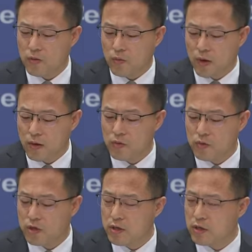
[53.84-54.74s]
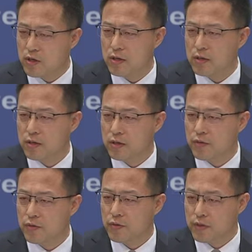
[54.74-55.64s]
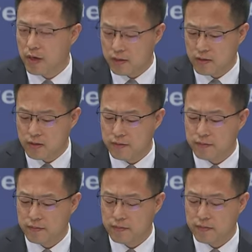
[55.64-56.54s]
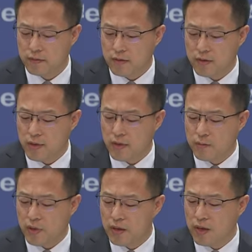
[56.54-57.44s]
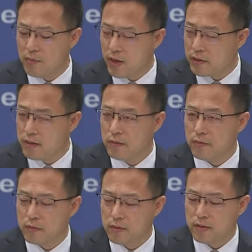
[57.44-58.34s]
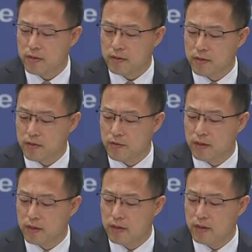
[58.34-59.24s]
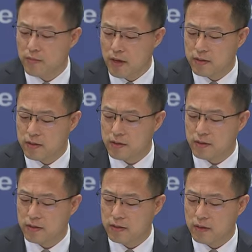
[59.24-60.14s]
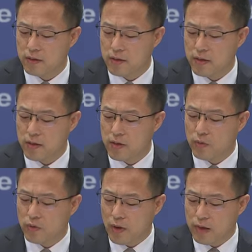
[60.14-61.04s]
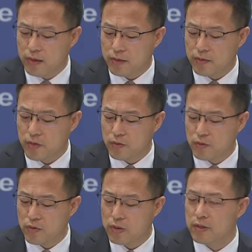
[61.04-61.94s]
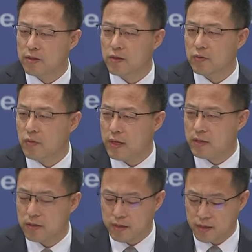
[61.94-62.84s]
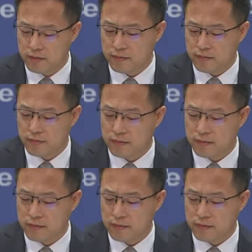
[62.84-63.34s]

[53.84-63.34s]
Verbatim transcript: 罔顾事实与常识，偏听偏信郑国恩的一面之词，不断的对中国进行无理指责。